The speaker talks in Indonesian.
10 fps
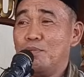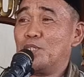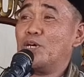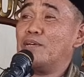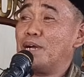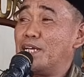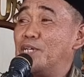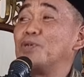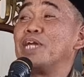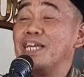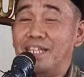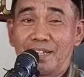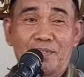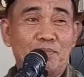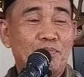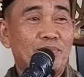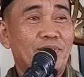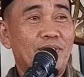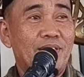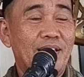betul ada mak gunai
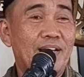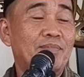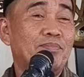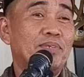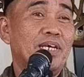ya